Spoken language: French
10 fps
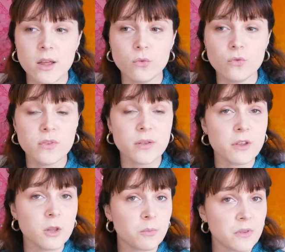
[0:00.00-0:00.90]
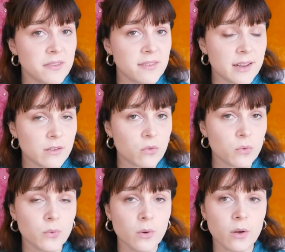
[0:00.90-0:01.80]
Donc je vous ai fait une petite
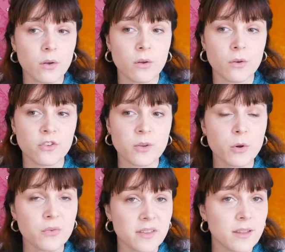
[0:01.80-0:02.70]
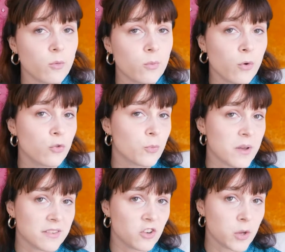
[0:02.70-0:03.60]
sélection, euh, j'ai profité d'un moment où je
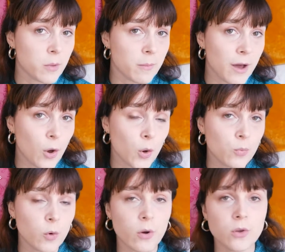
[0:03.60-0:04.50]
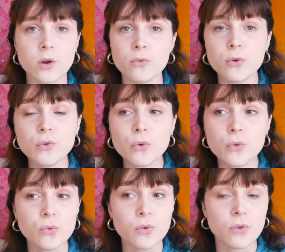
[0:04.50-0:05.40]
passais chez mes parents pour prendre en photo
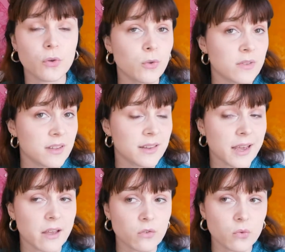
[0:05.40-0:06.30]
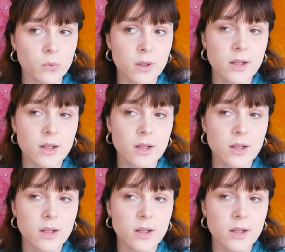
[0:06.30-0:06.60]
euh, d'anciennes créations.